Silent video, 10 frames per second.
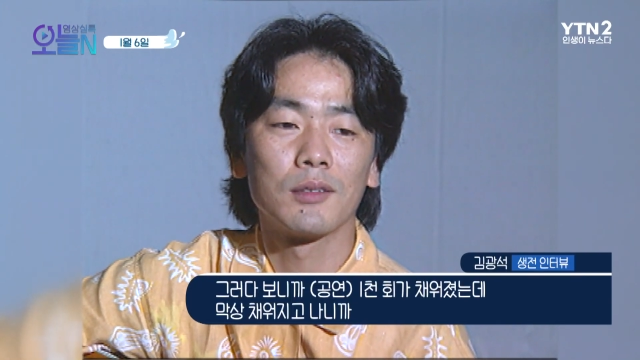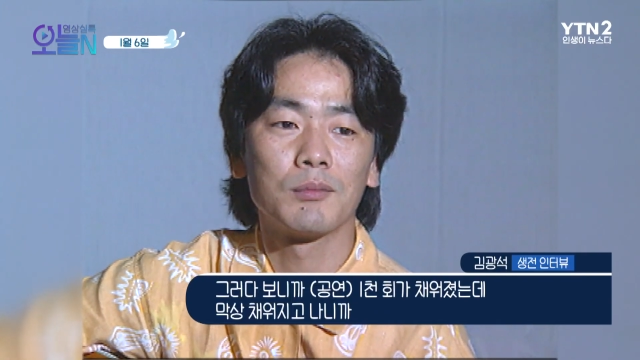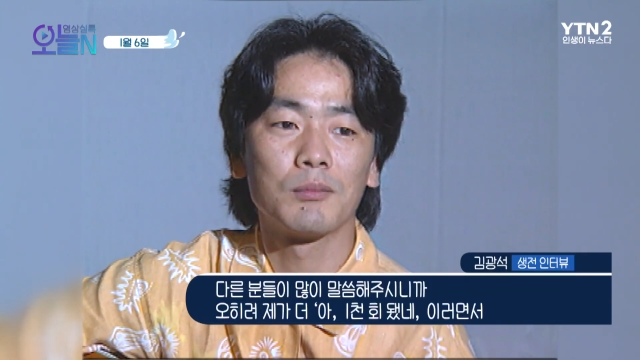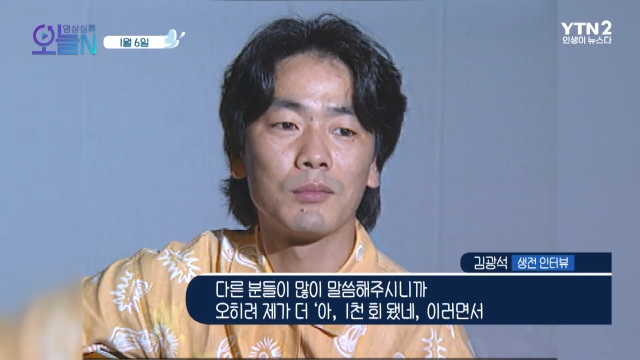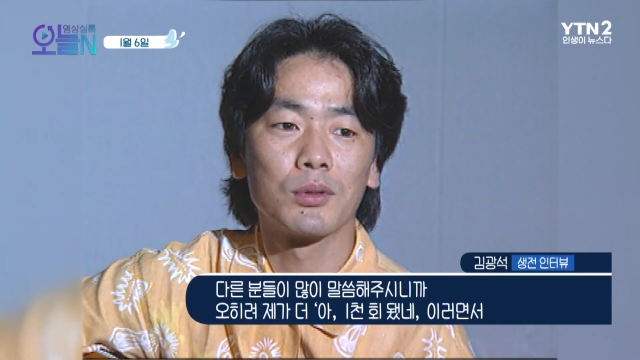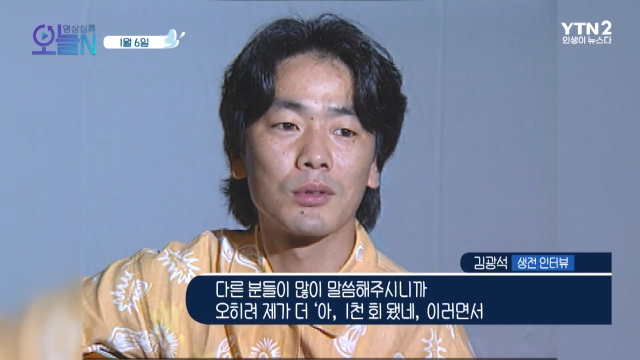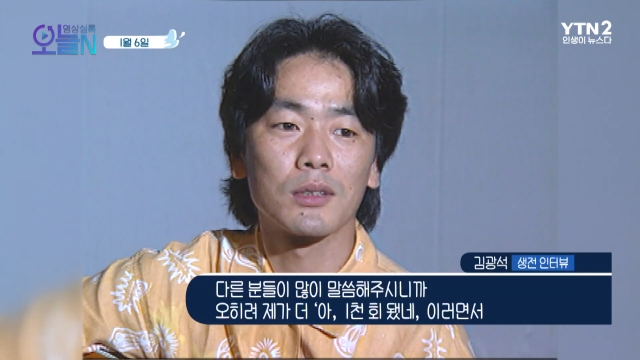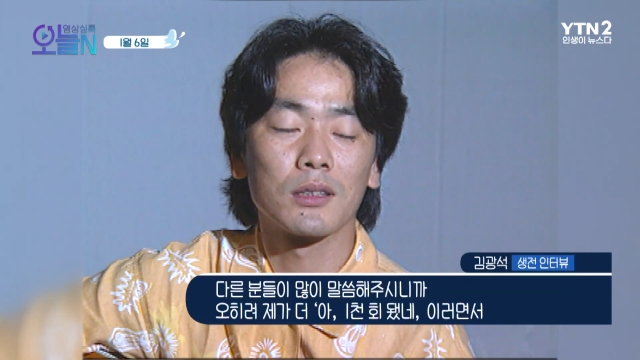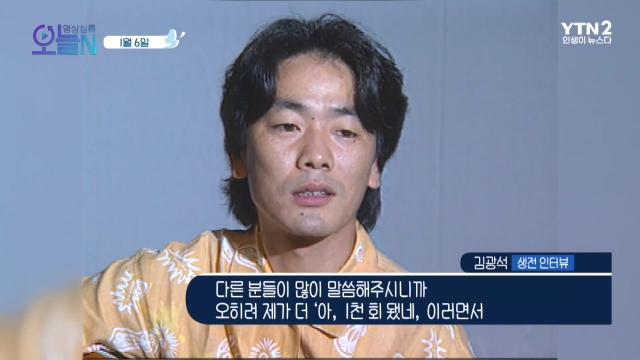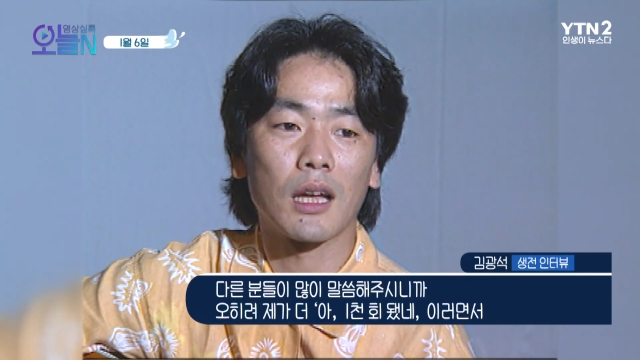뭐
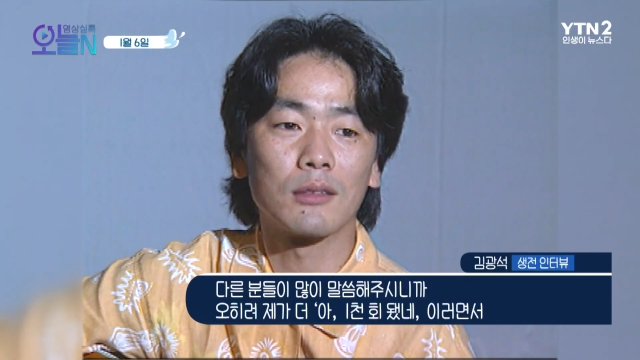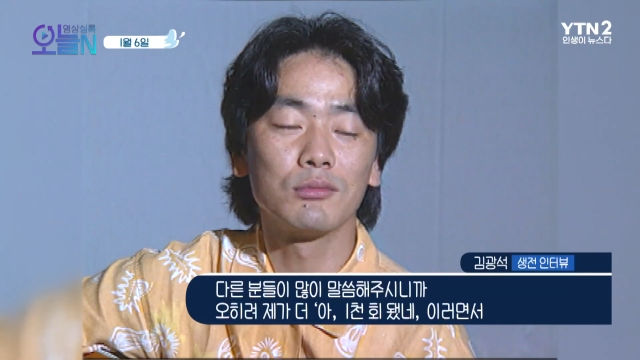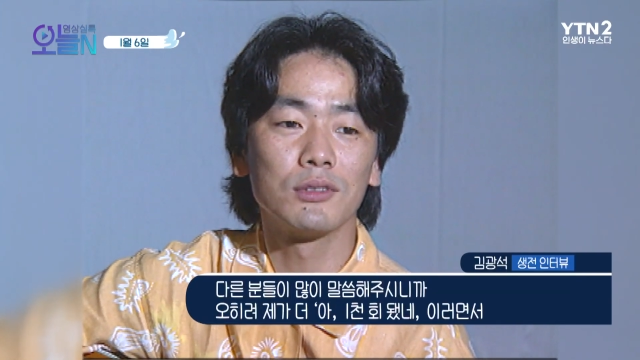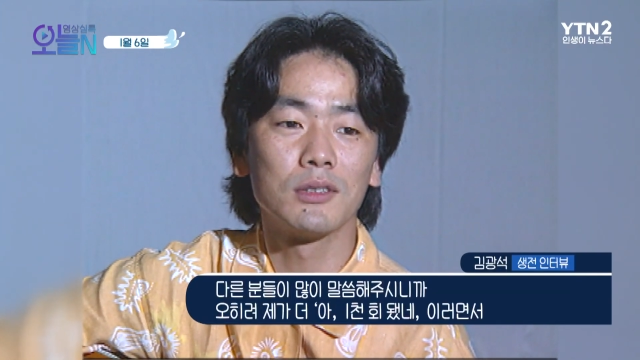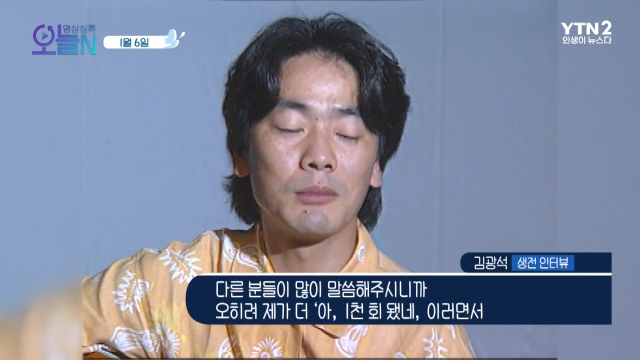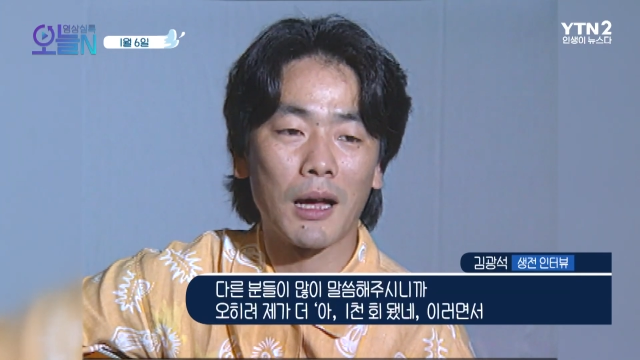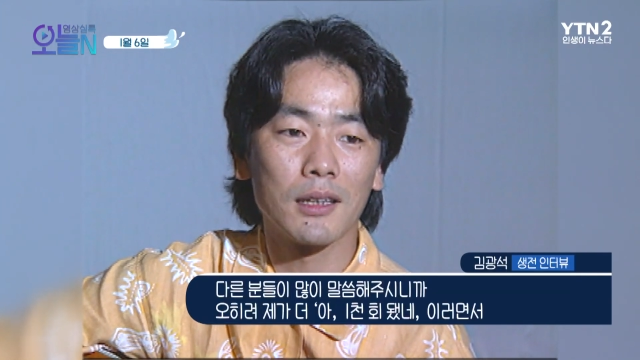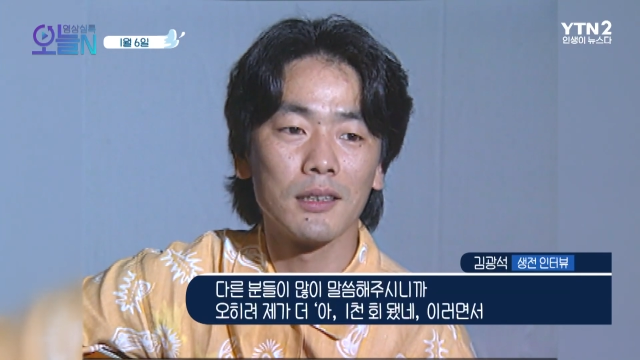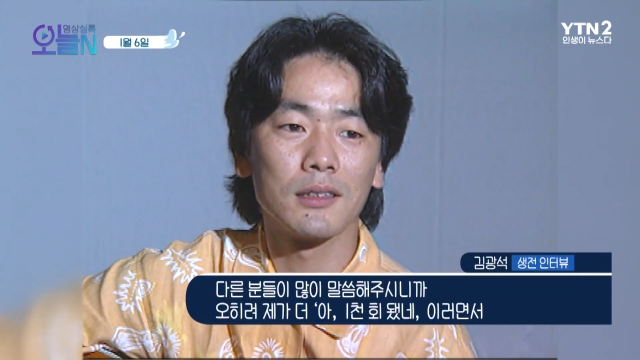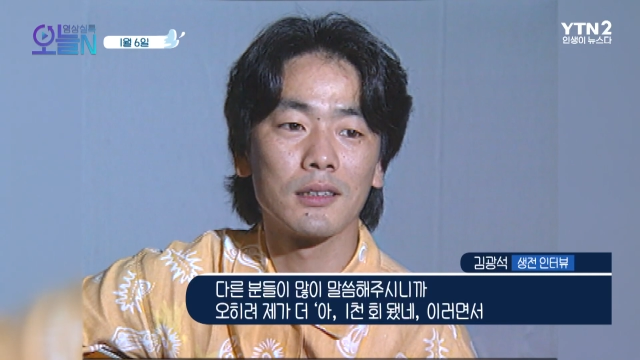이렇게 다른 분들이
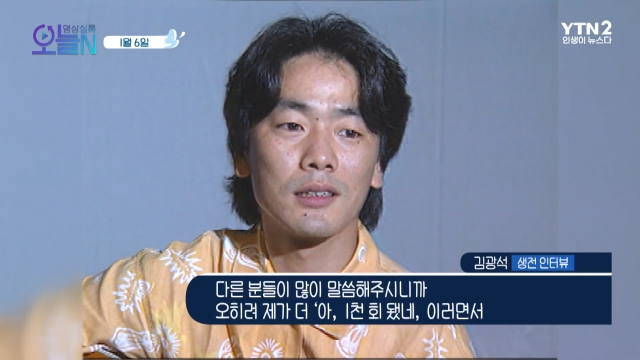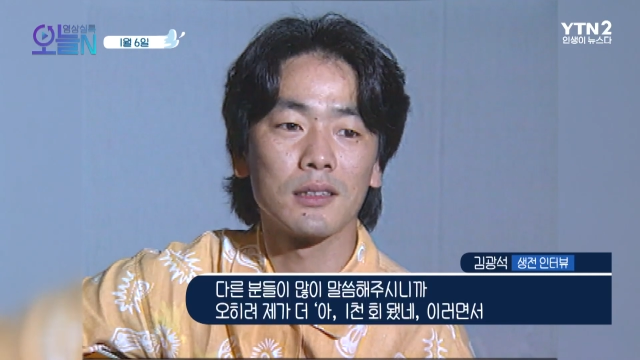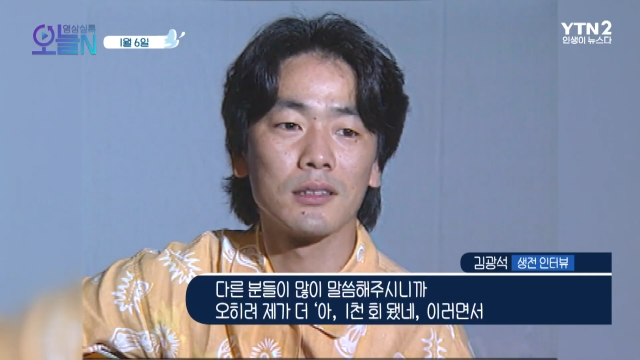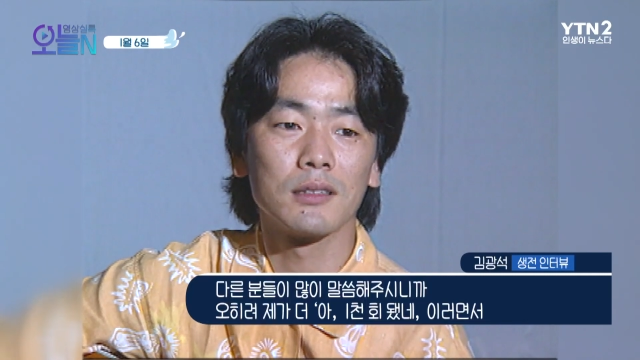많이 이렇게